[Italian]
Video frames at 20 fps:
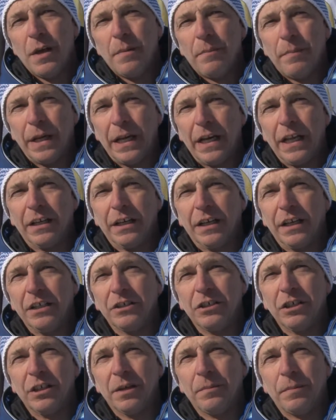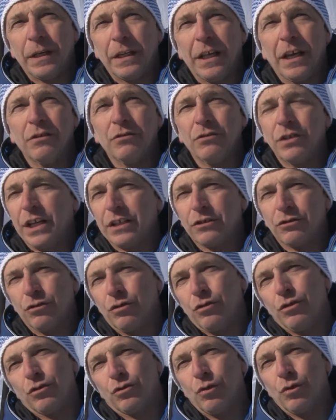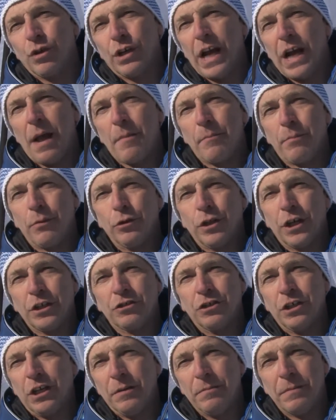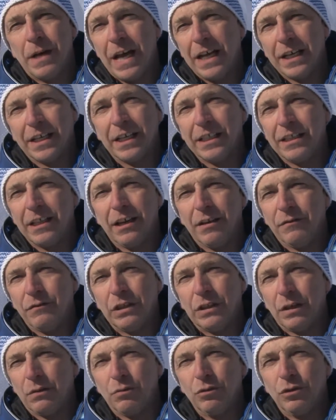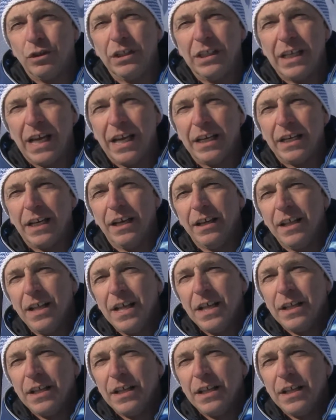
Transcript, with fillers: per la crescita perché non è solo sul campo da sci ma anche nella vita quotidiana